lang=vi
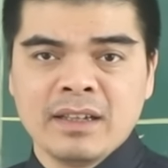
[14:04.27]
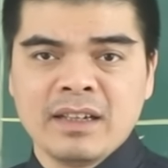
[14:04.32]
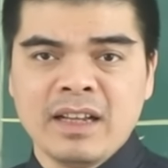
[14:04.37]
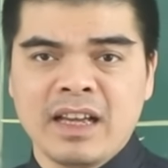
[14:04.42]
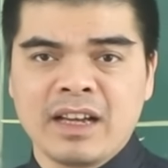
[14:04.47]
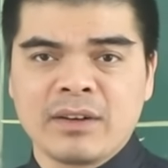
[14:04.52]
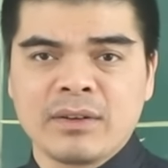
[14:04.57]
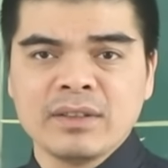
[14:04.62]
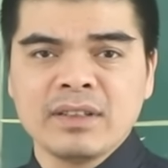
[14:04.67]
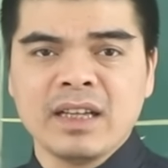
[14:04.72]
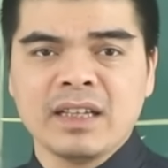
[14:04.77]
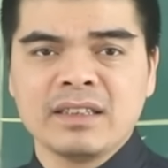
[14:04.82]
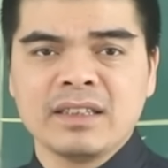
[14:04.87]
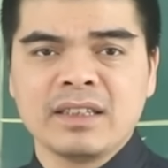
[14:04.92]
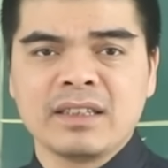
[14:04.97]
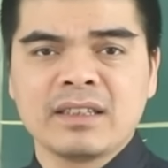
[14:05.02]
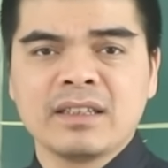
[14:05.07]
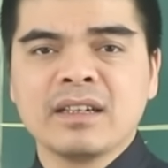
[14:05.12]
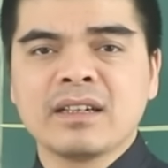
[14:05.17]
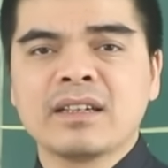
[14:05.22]
để có
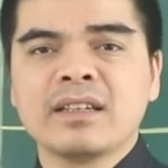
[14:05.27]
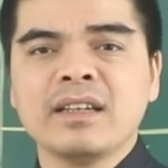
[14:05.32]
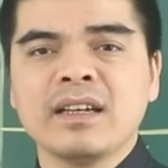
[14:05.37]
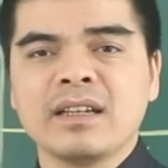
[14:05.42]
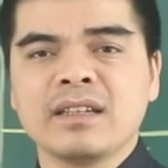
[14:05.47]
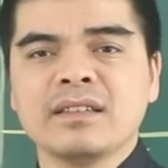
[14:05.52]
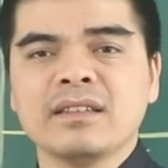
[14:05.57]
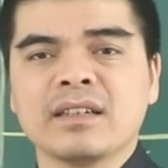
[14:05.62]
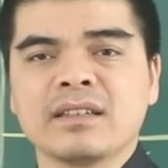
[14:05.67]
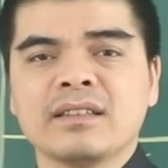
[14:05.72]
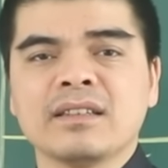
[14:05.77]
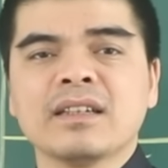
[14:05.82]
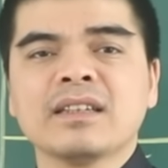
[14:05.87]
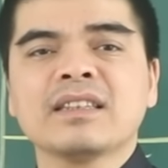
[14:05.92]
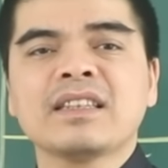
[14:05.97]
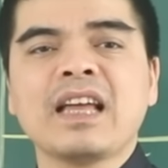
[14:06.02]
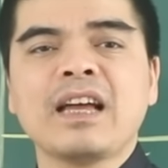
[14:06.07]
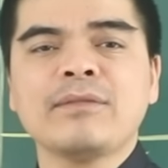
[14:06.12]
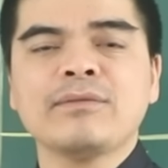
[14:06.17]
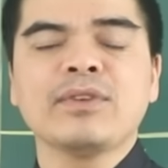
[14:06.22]
thể thực hiện được những
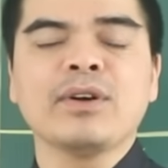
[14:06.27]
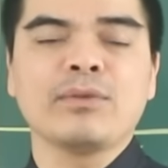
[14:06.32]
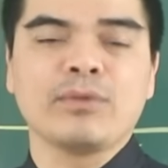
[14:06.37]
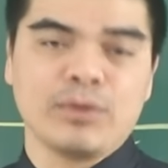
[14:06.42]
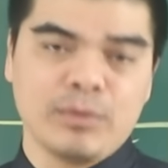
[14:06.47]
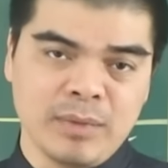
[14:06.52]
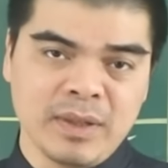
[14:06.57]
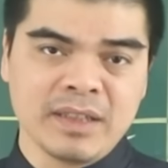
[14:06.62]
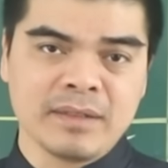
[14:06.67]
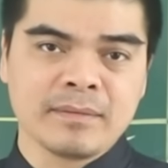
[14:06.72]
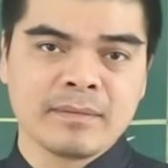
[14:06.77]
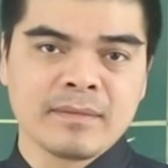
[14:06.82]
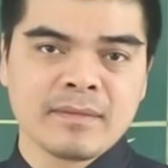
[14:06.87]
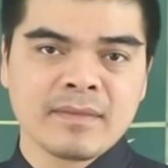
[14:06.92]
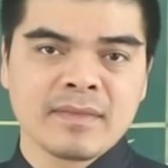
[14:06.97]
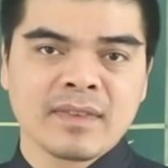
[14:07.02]
cái tham vọng của mình.